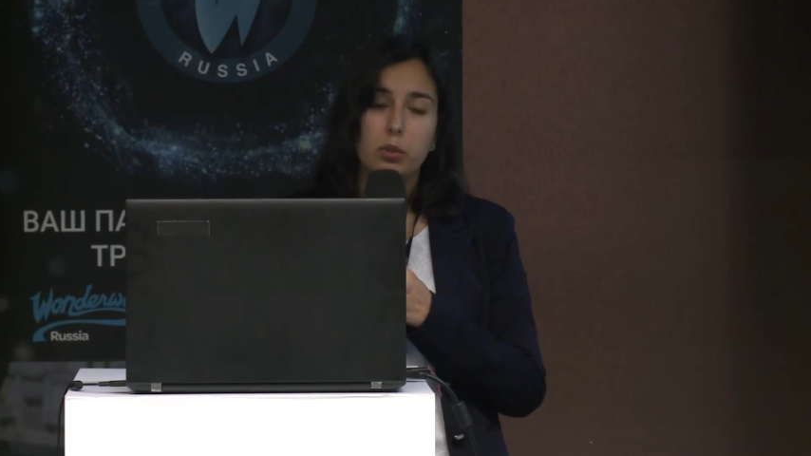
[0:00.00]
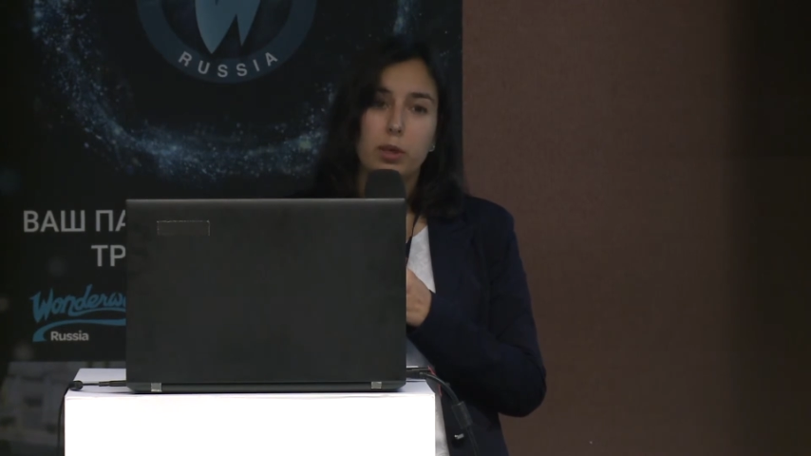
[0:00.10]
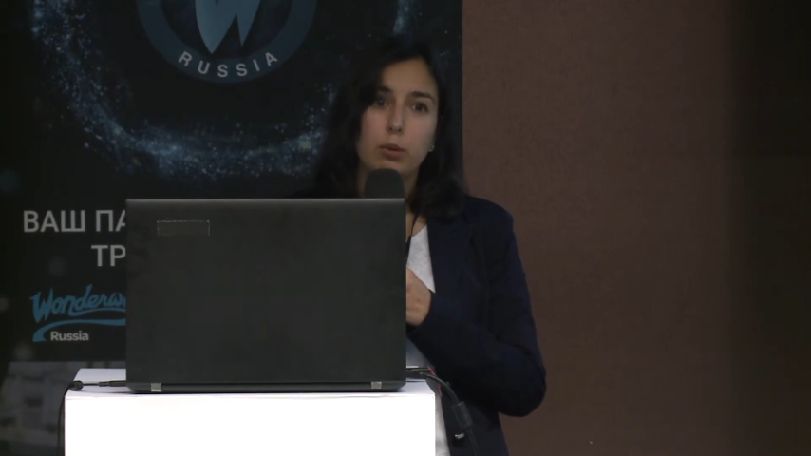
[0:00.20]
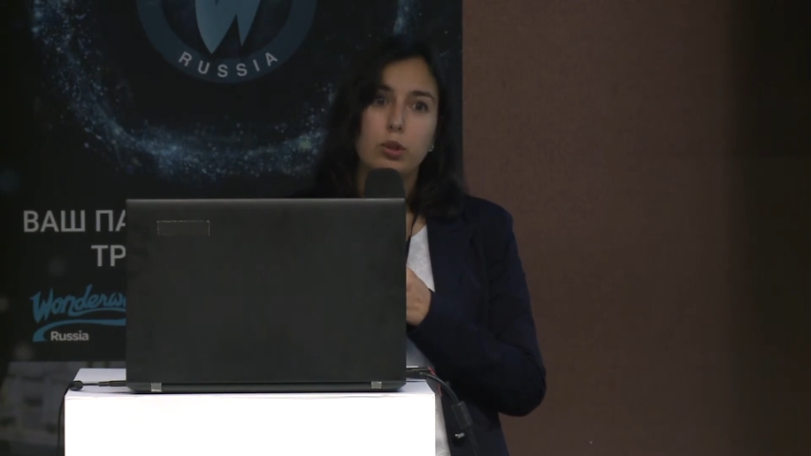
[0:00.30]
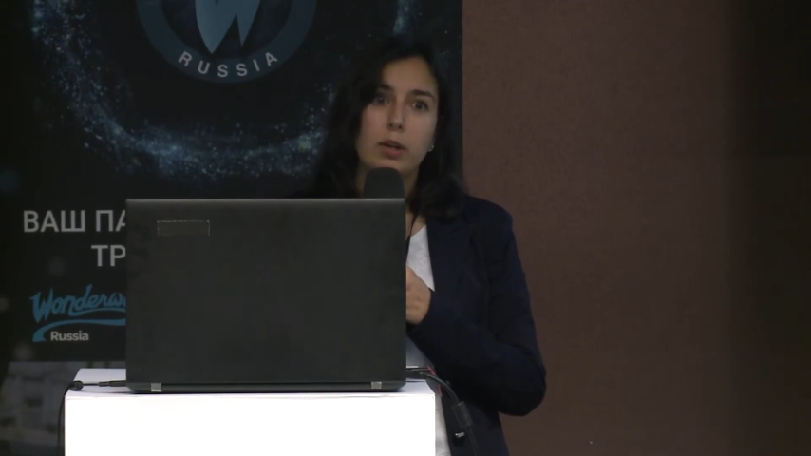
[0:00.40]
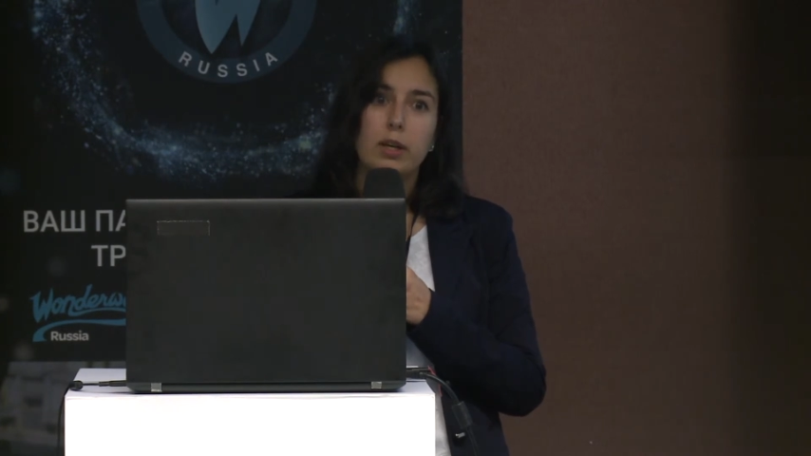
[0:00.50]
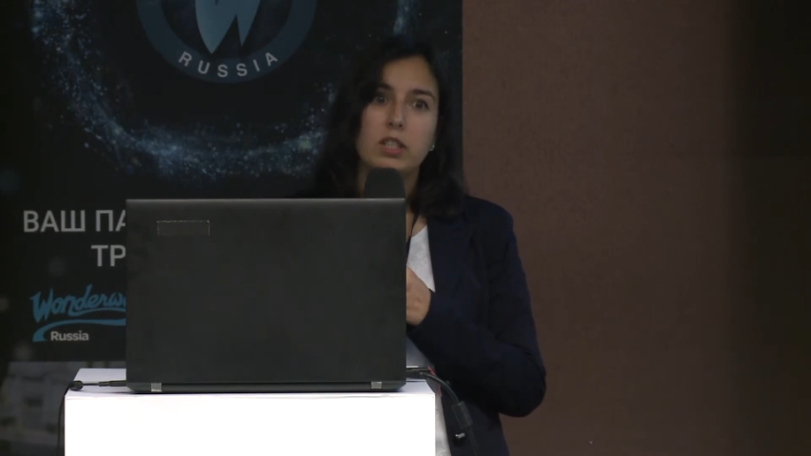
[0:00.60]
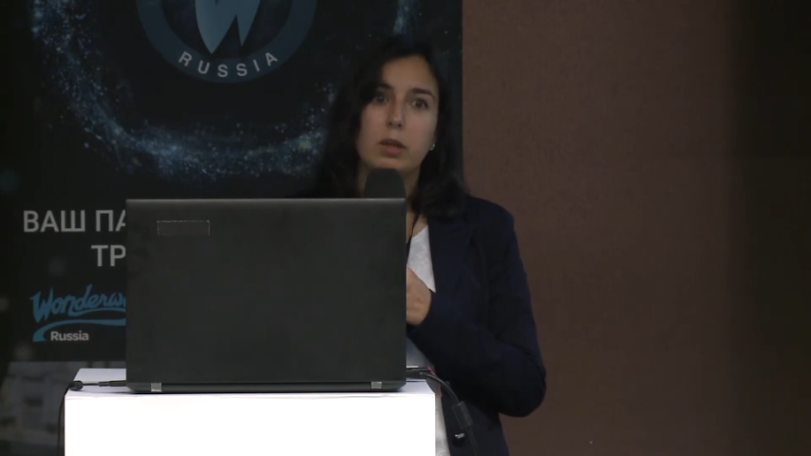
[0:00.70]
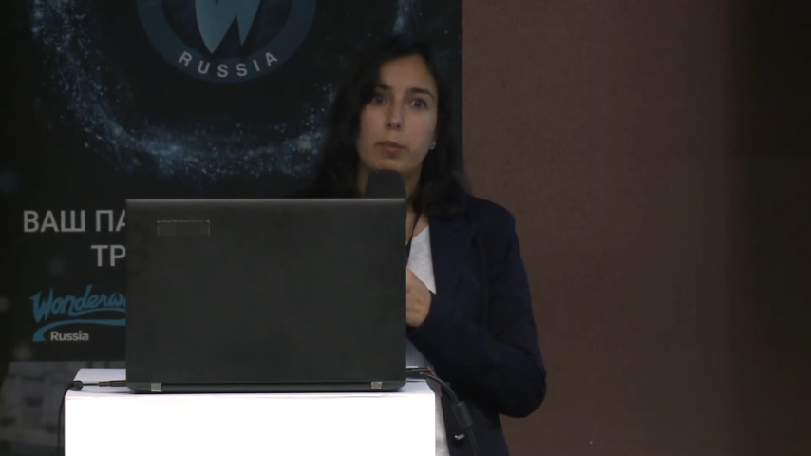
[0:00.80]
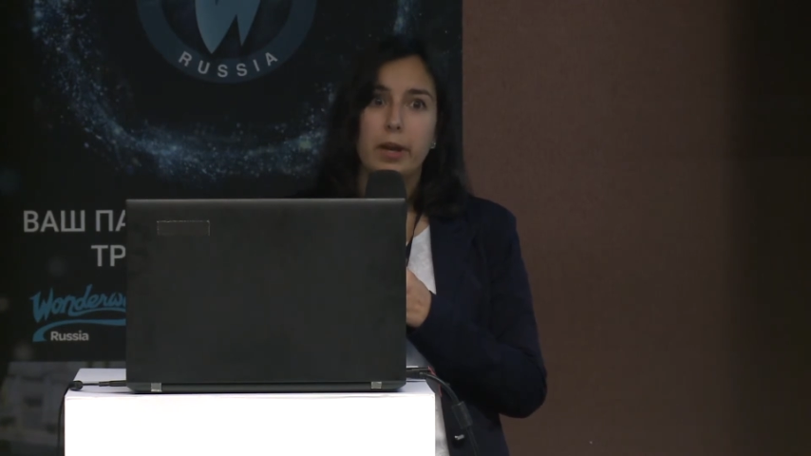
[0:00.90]
потому что
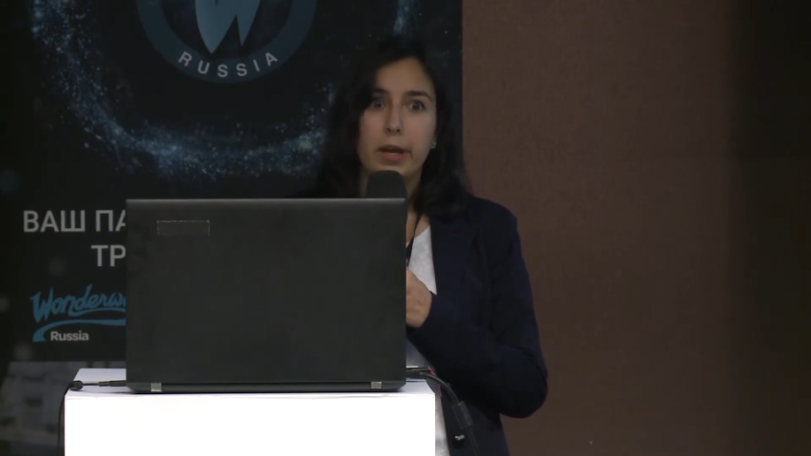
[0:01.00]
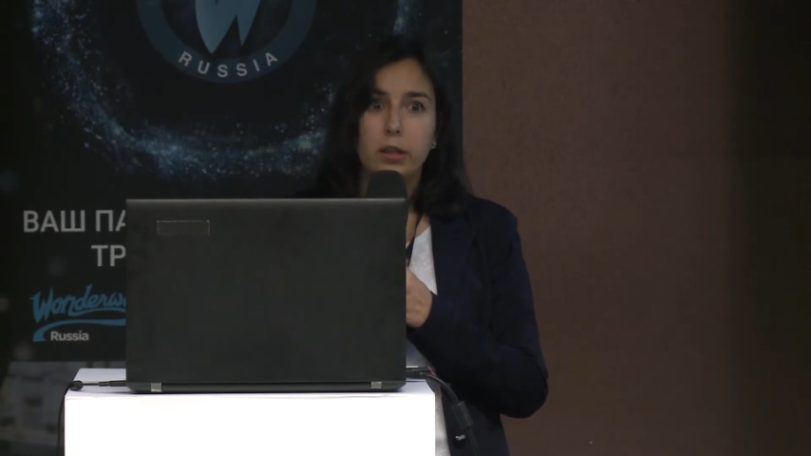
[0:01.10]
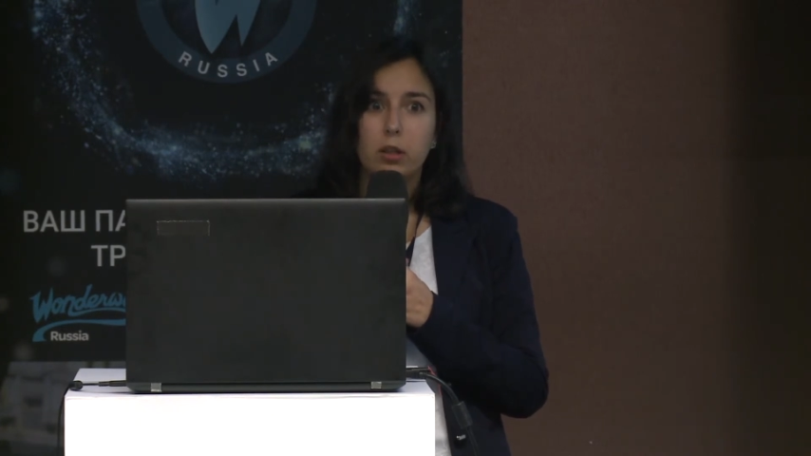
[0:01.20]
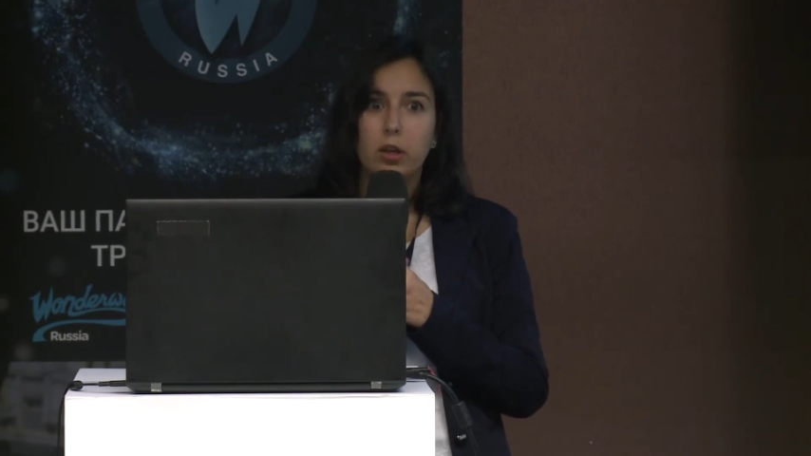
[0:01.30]
разные проекты,